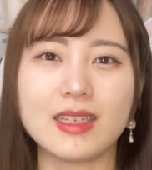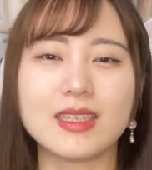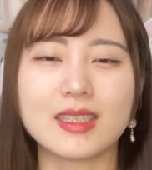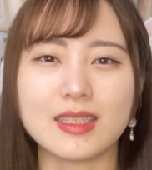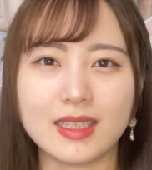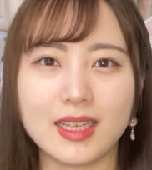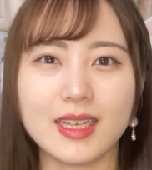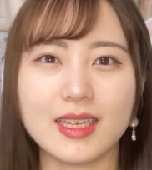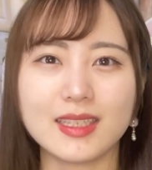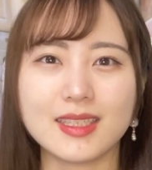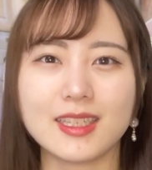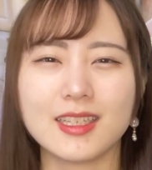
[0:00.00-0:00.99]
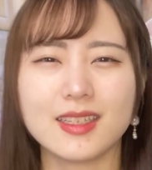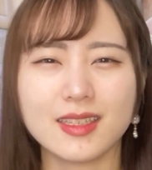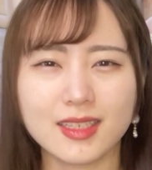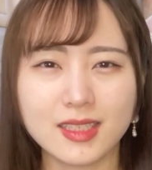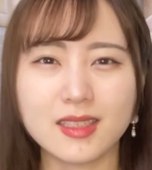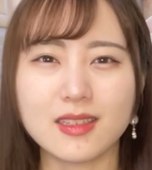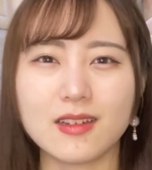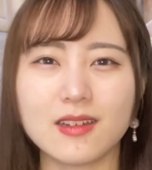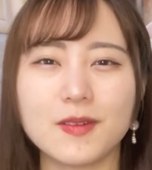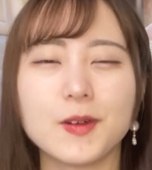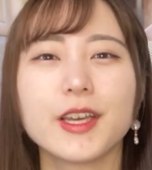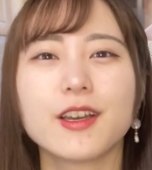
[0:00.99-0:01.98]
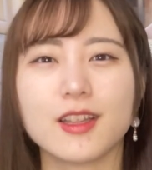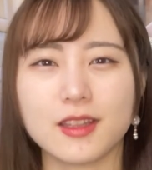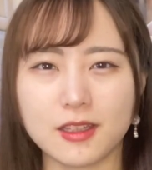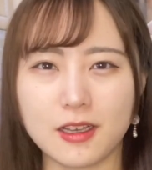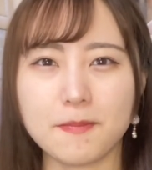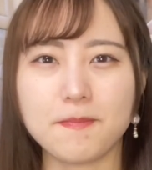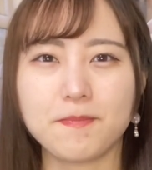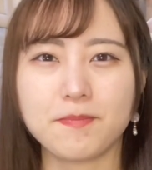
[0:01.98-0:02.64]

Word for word: ダンスで素敵でした。可愛かった。